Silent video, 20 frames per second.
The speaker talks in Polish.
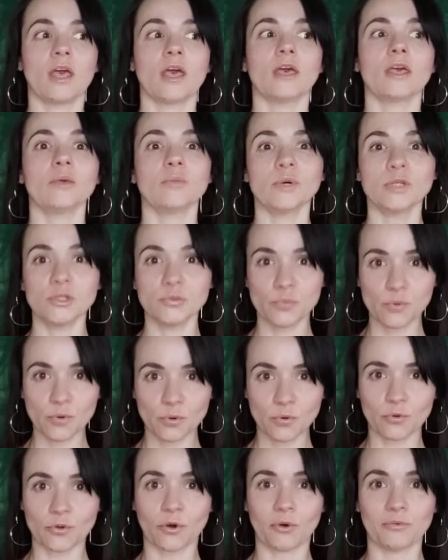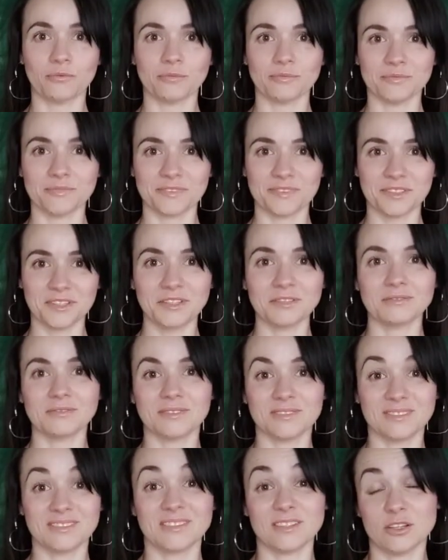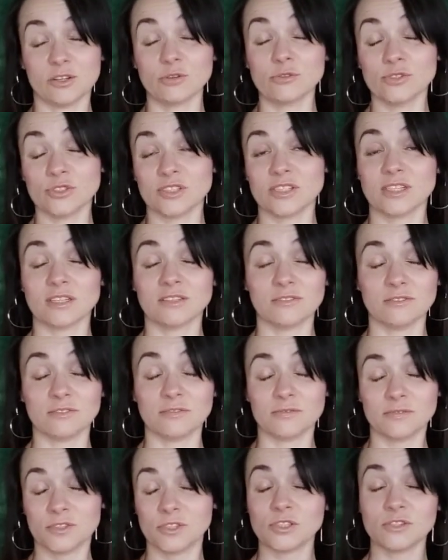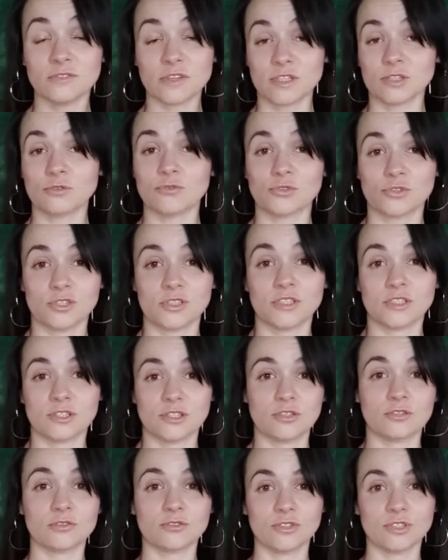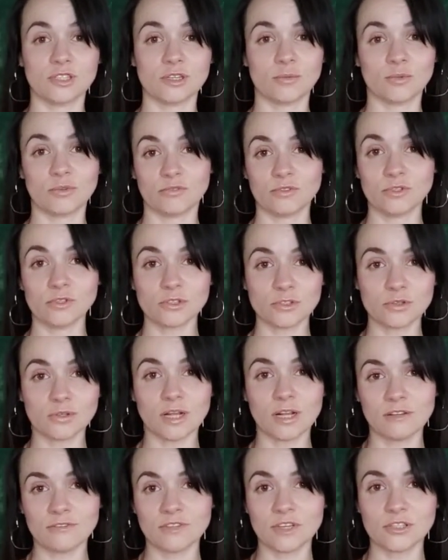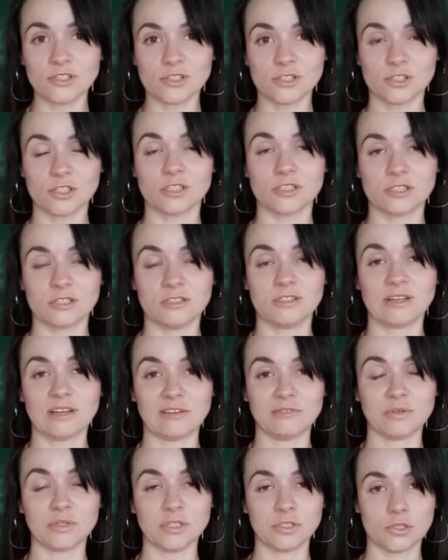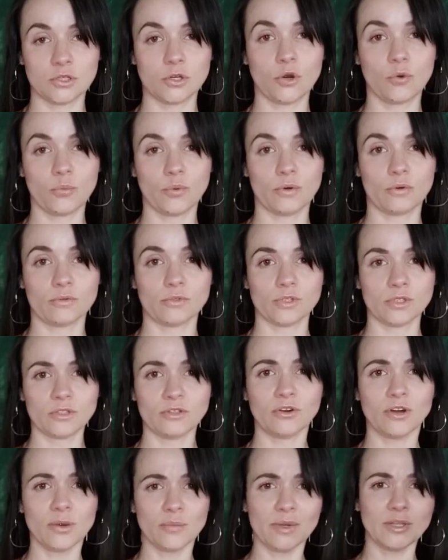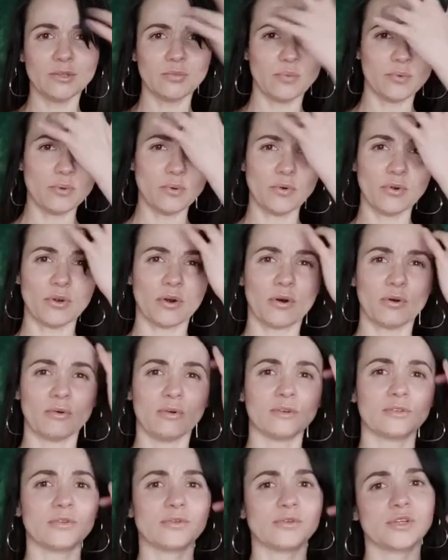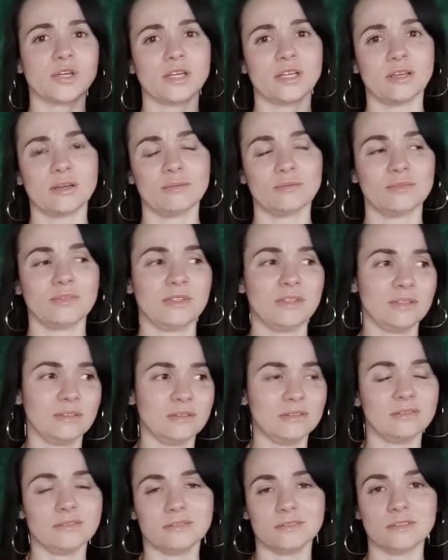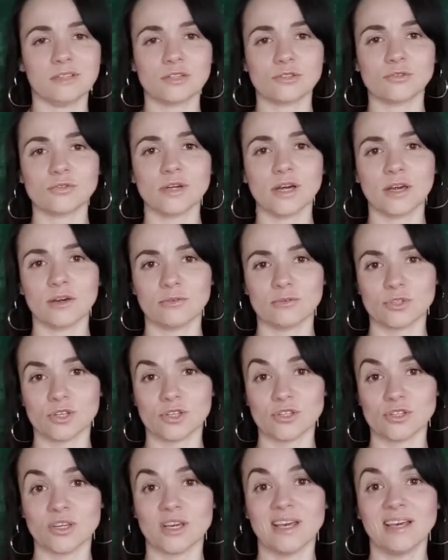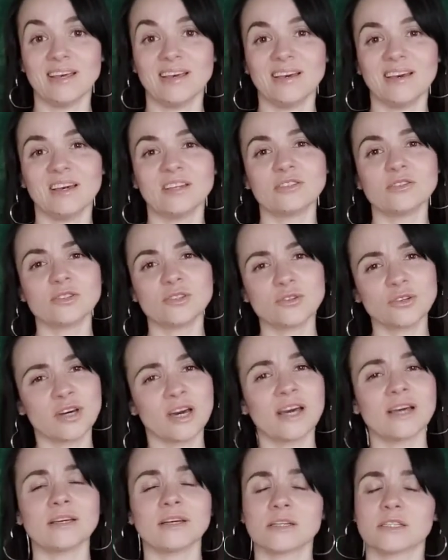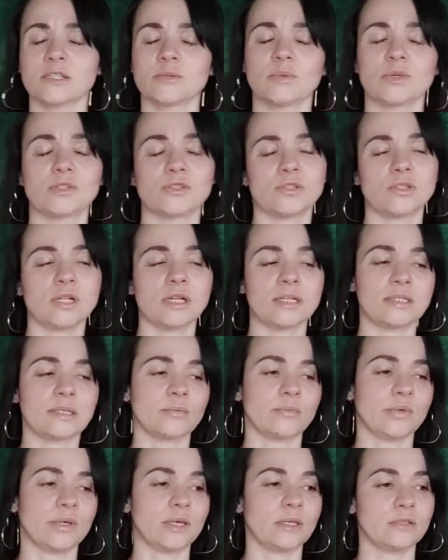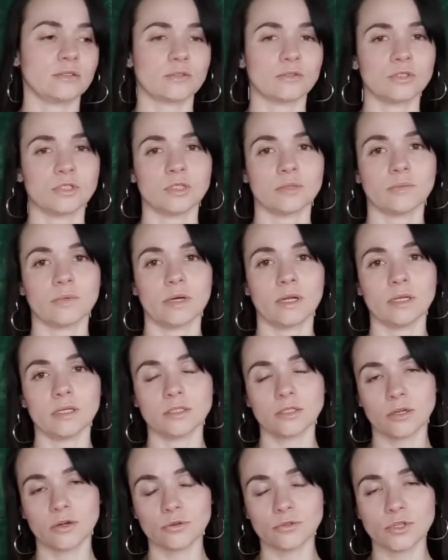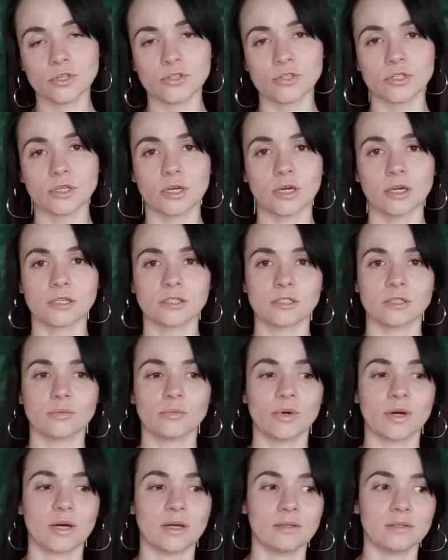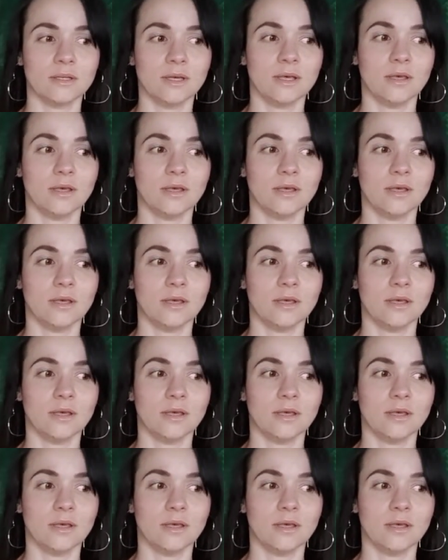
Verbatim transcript: i manipulują. I rodzice, ci z Was, którzy jesteście rodzicami, Wy doskonale wiecie, że dzieci tak właśnie robią, że trochę manipulują otoczeniem i, i naciągają rzeczy. I to jest ok, jak się ma 3 lata, 5, 8, ale niekoniecznie jak się ma